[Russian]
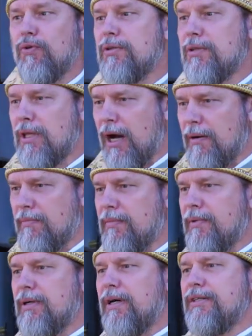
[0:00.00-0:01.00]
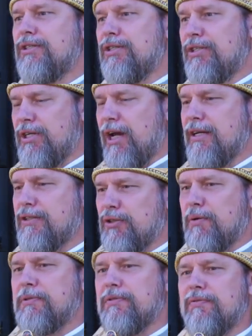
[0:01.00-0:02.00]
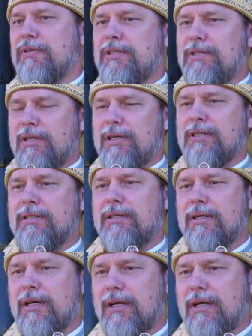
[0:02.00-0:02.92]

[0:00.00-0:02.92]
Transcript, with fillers: Вот там, очищая собственное сердце